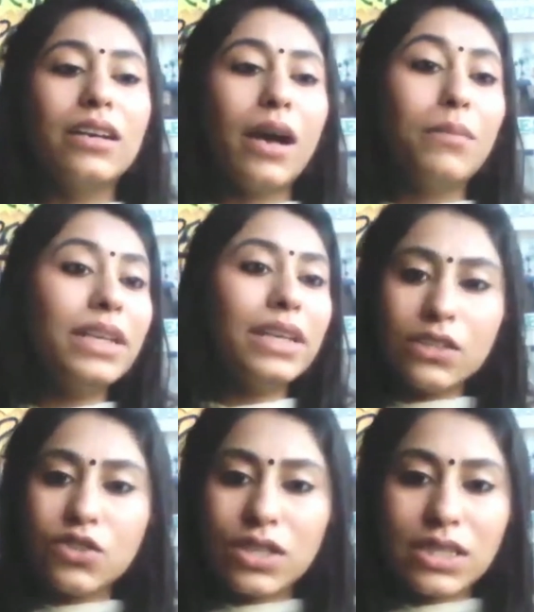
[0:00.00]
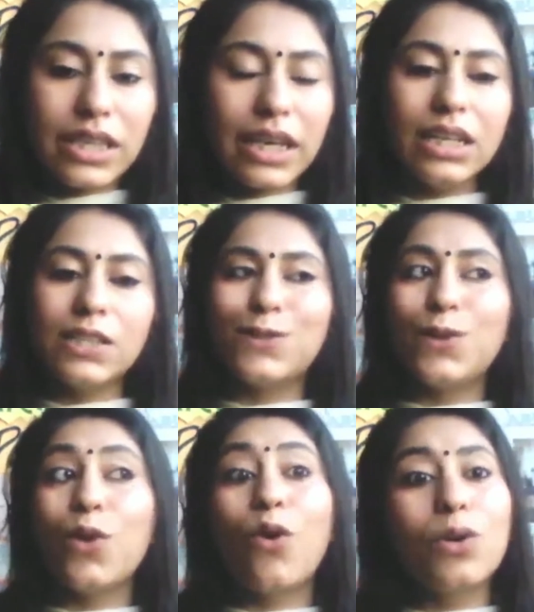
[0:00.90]
कम्युनिकेशन स्किल्स
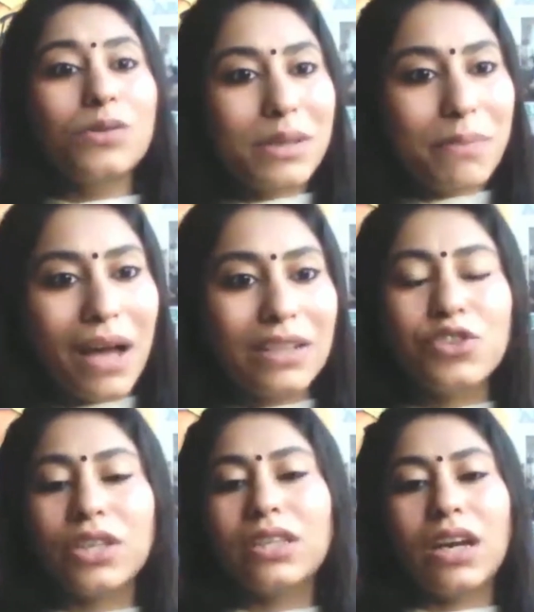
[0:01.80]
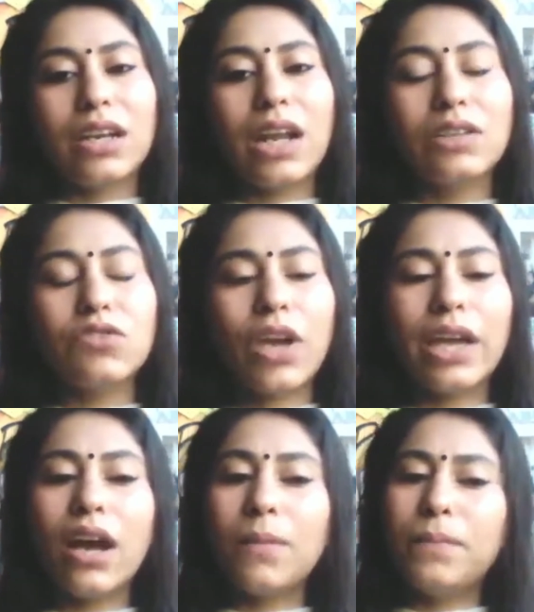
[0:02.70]
लोगों से बातचीत करना
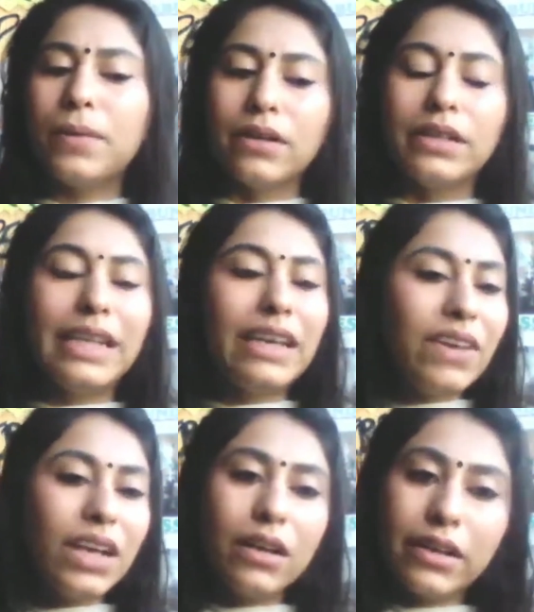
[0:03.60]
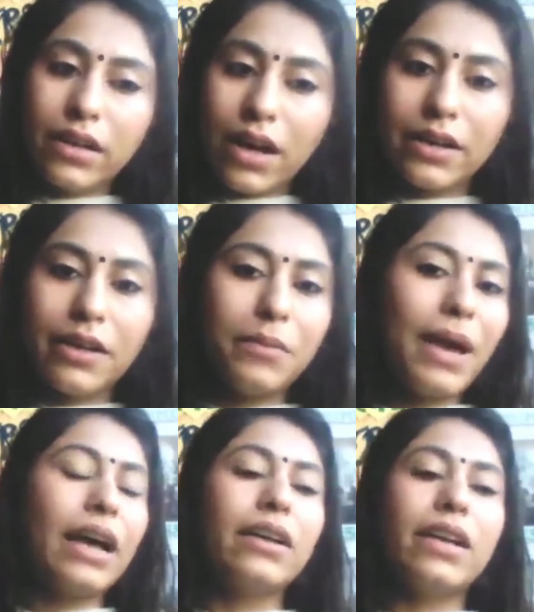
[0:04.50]
चाहे आप टीवी uh,
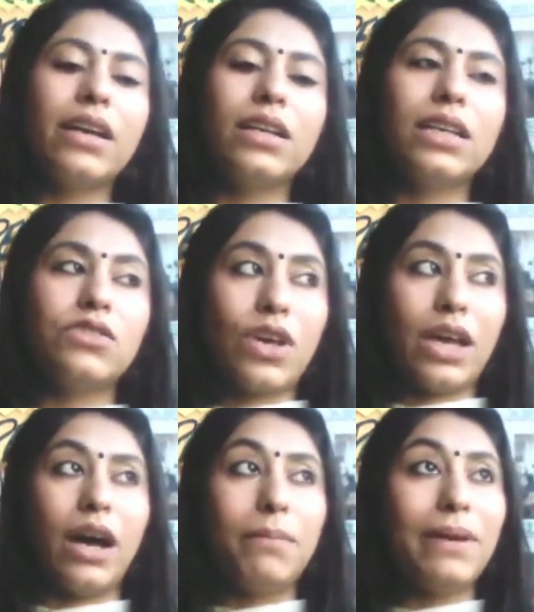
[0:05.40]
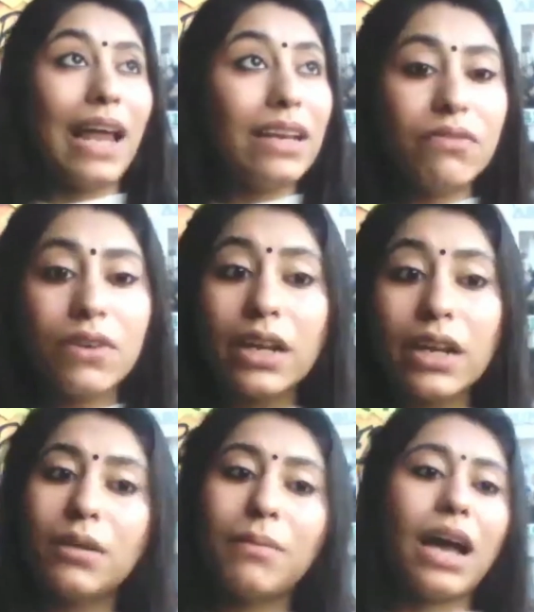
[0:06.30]
करियर में एंकरिंग करें चाहे आप लाइव
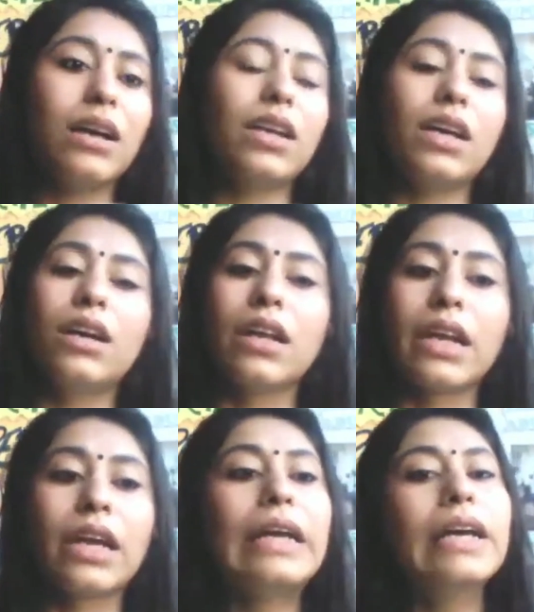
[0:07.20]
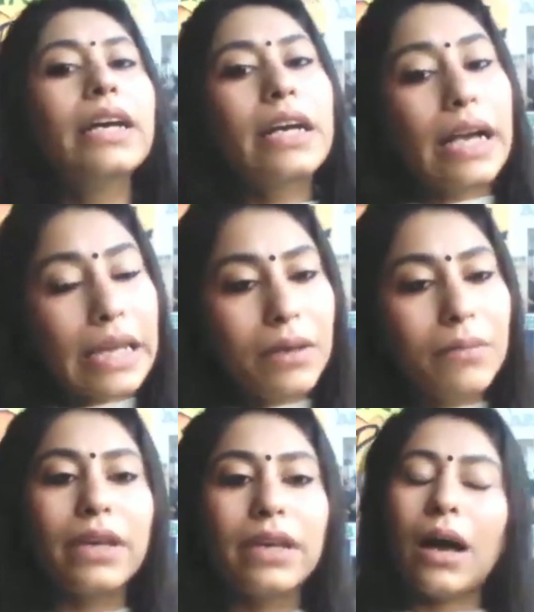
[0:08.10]
करियर में एंकरिंग करें कहीं
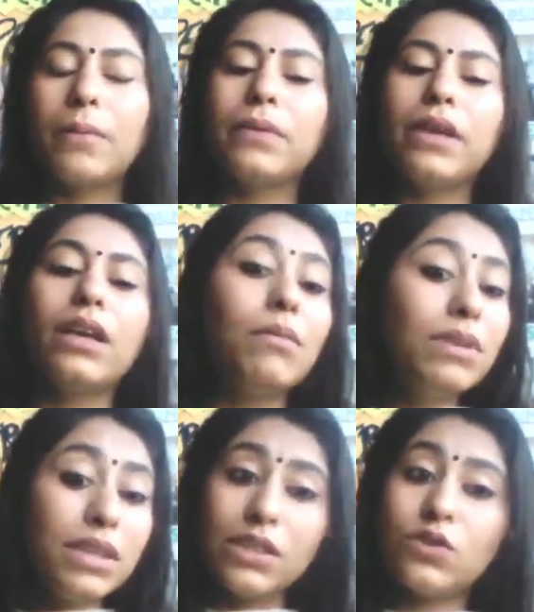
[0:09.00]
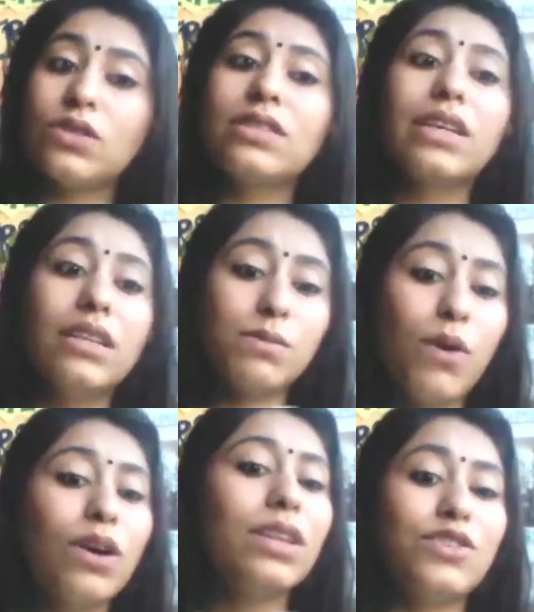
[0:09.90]
भी आपकी कम्युनिकेशन स्किल्स
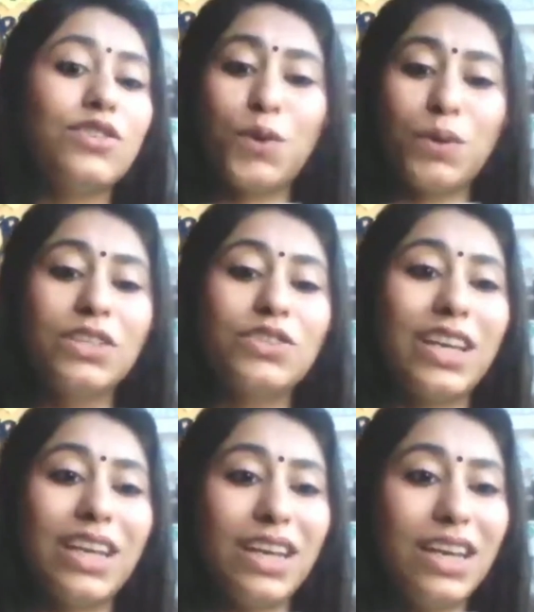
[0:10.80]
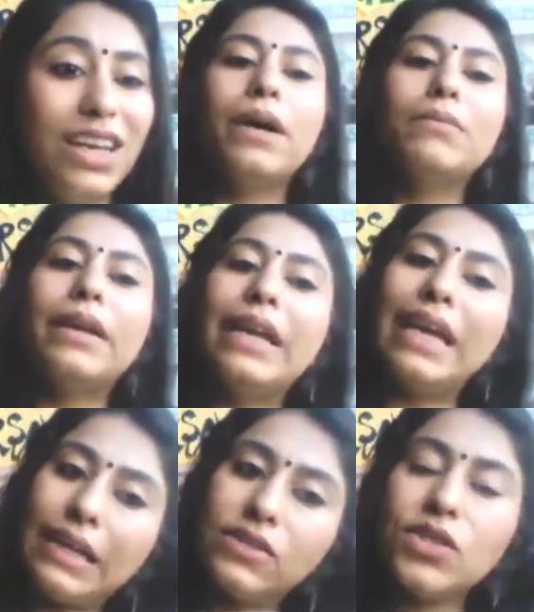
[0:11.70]
बहुत अच्छी होनी चाहिए पर
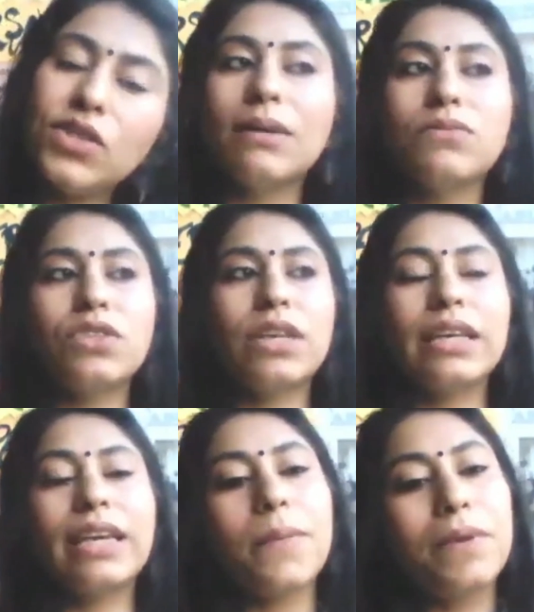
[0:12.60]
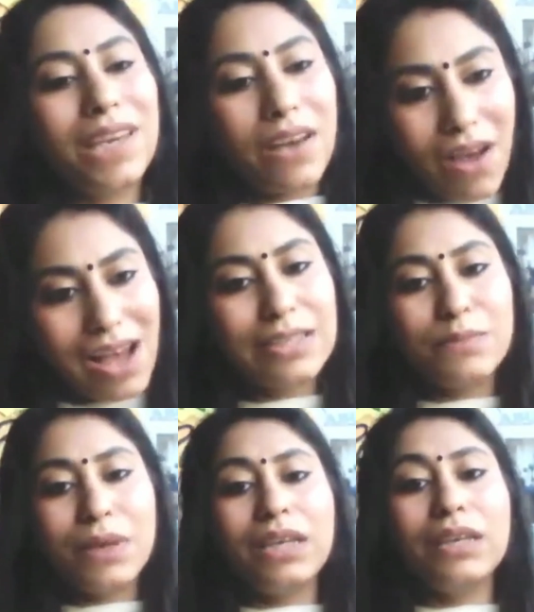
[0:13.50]
मैंने एक चीज समझी है कि आपकी
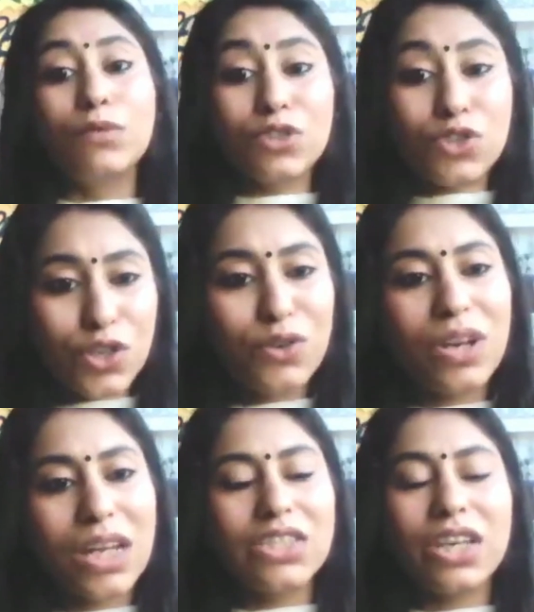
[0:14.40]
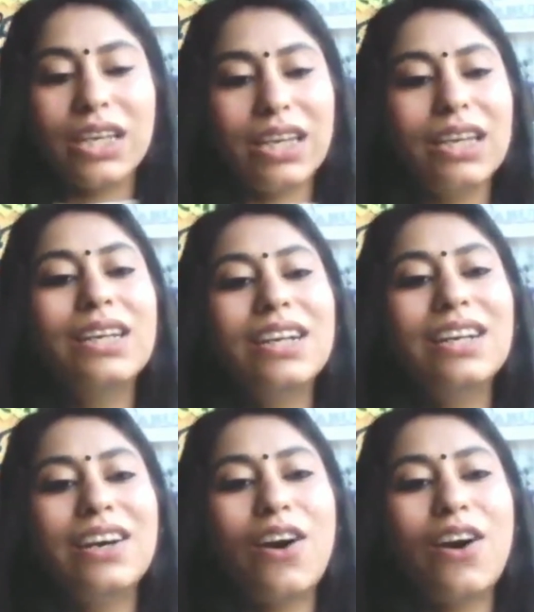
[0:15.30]
आवाज में इमोशन होना चाहिए